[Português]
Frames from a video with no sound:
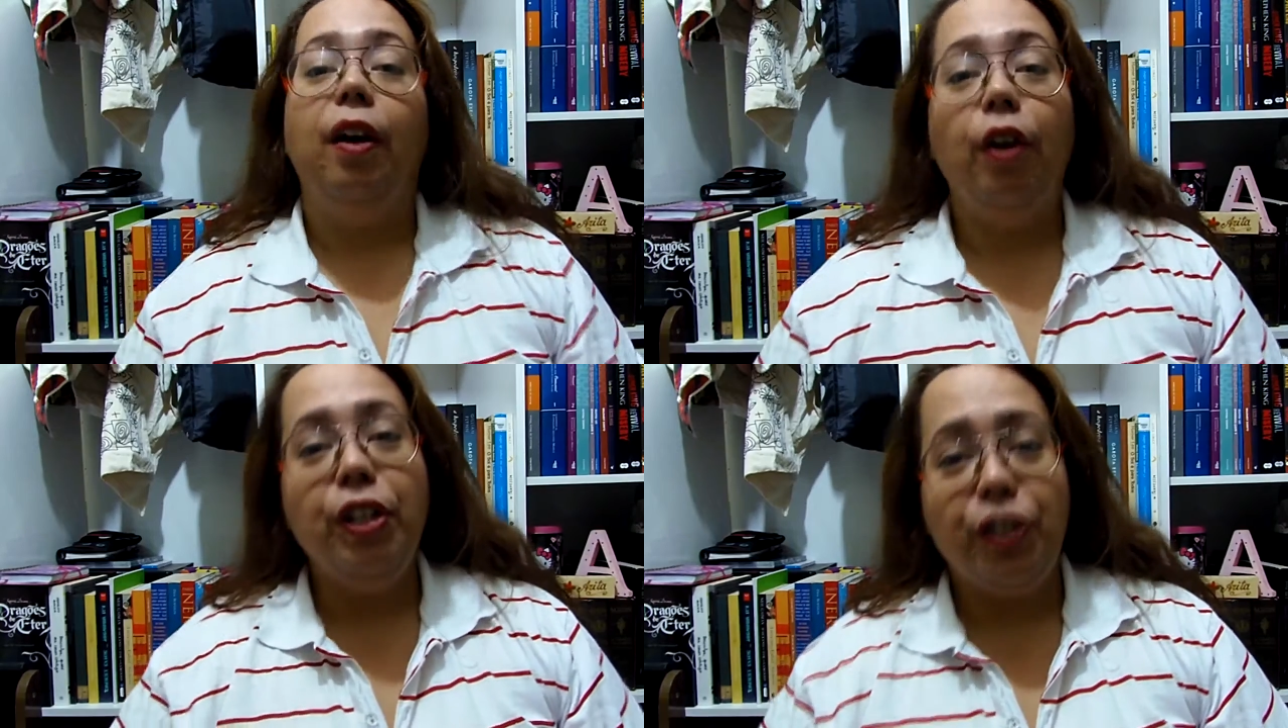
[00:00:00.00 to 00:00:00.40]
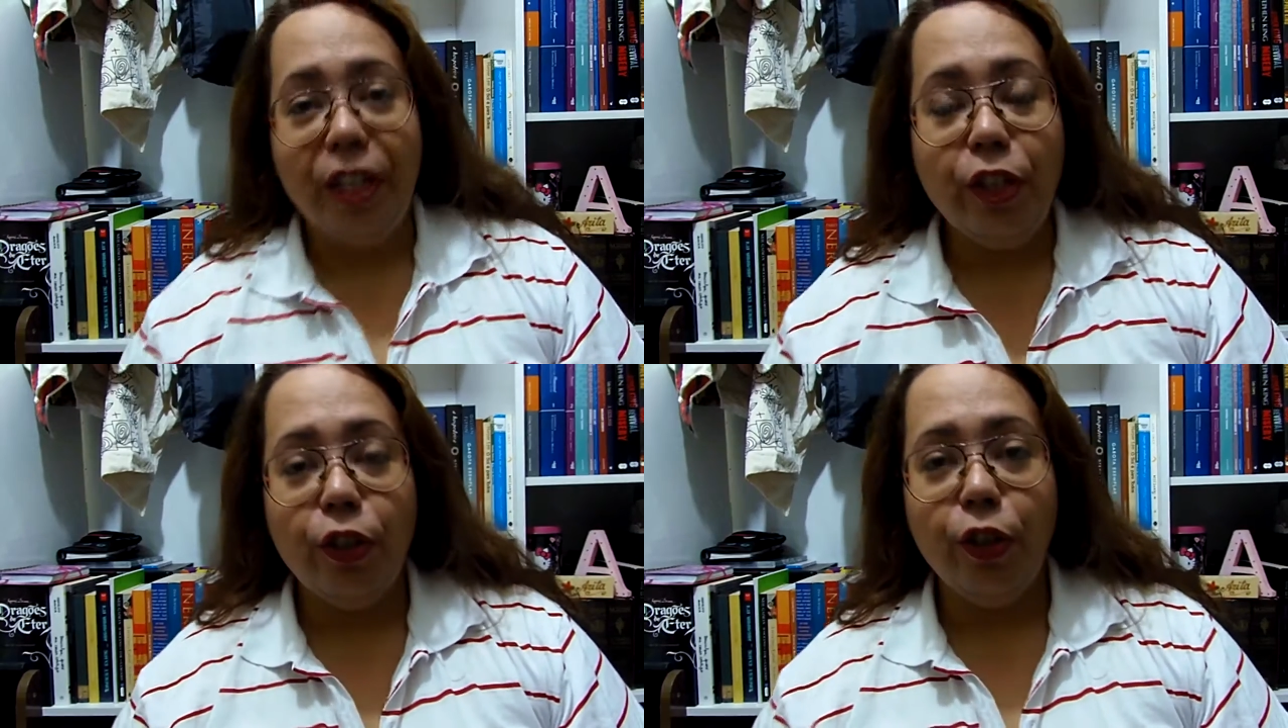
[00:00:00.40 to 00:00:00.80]
Oi,
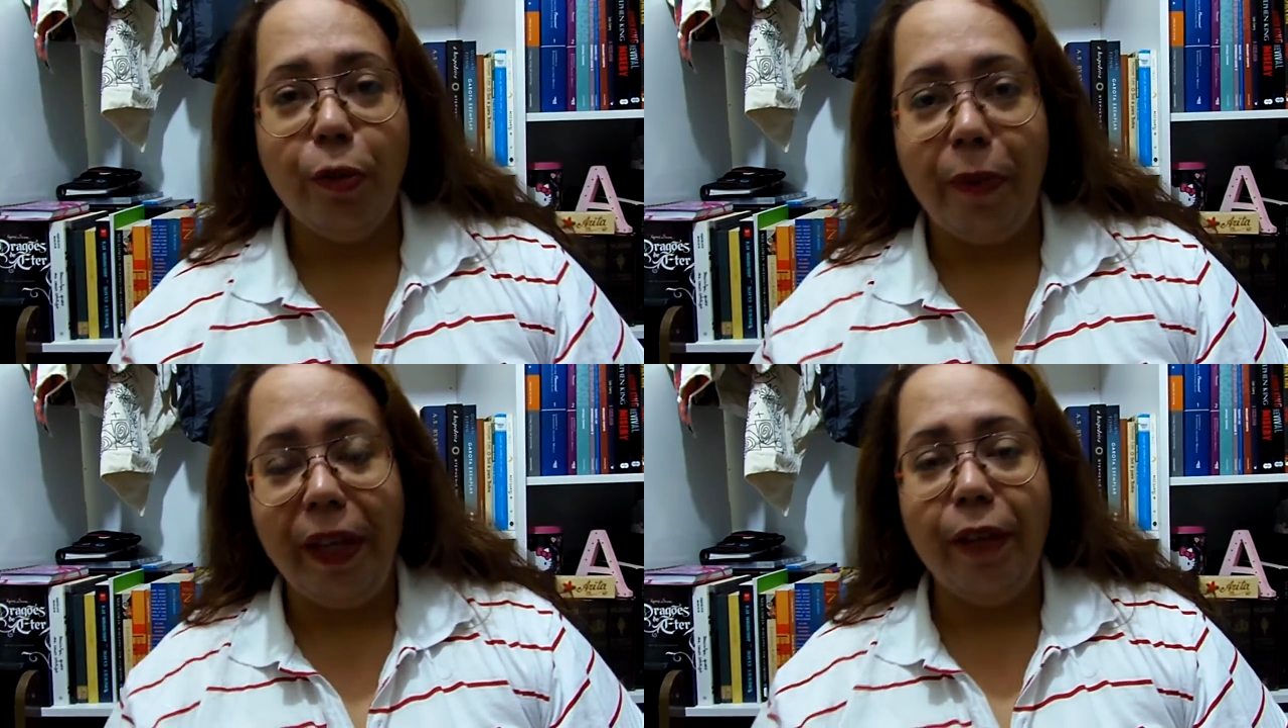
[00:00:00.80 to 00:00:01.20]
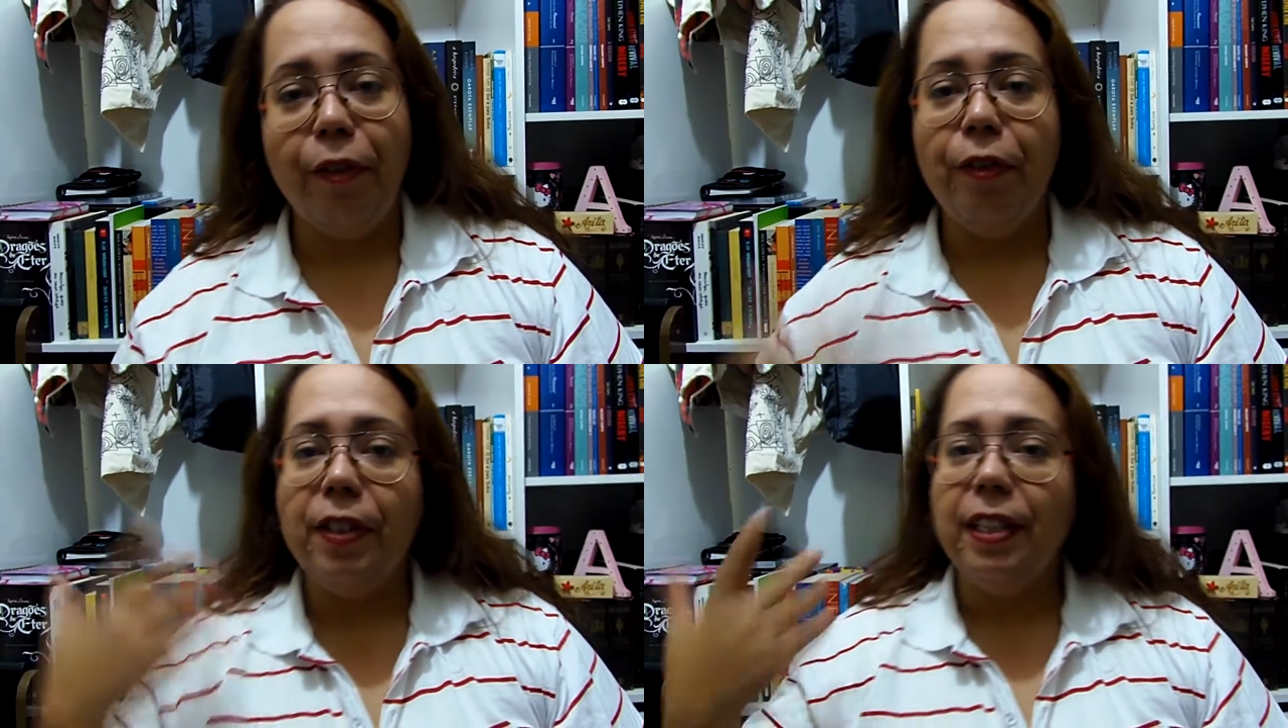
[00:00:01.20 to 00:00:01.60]
gente, tudo bem? Eu
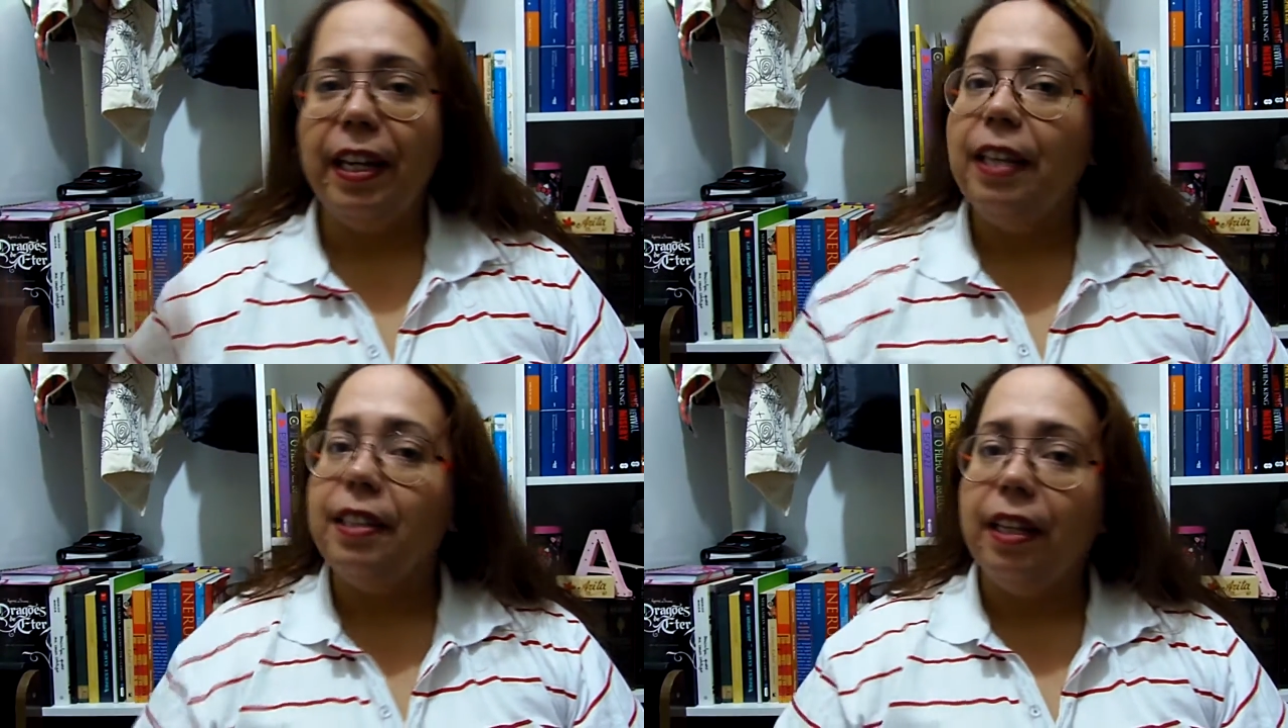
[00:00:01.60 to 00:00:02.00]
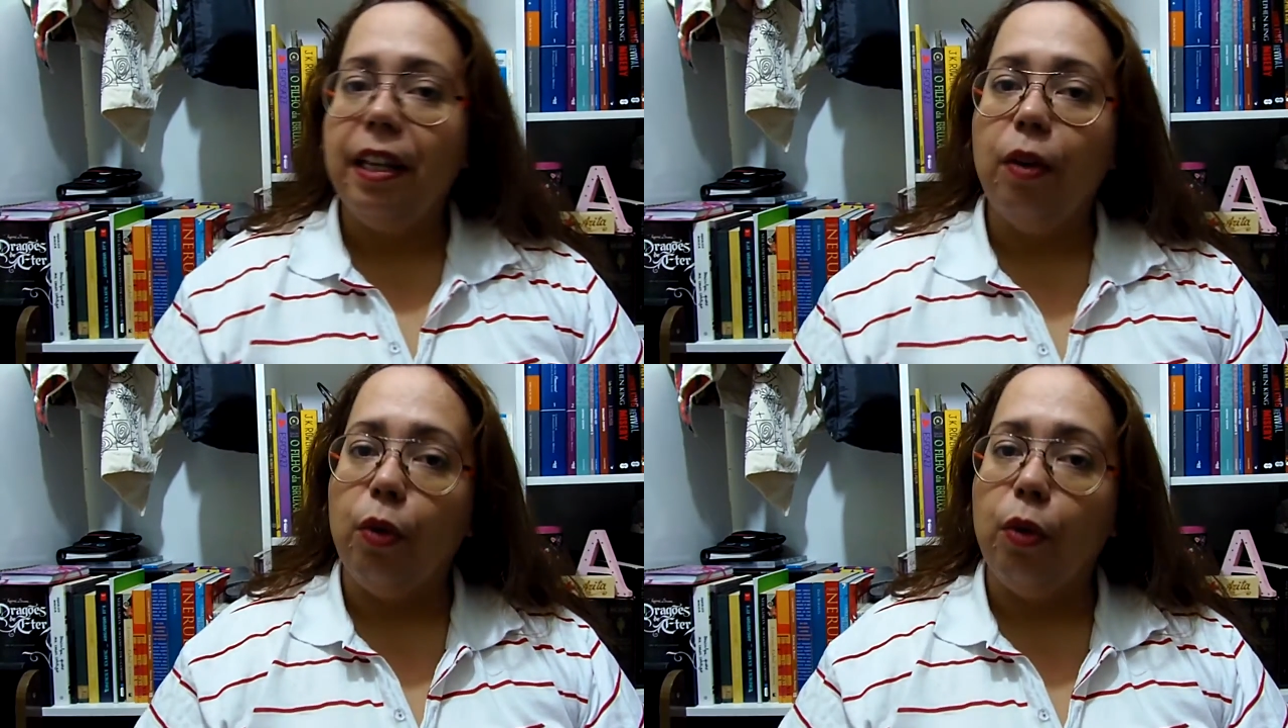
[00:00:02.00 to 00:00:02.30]
vim fazer a resenha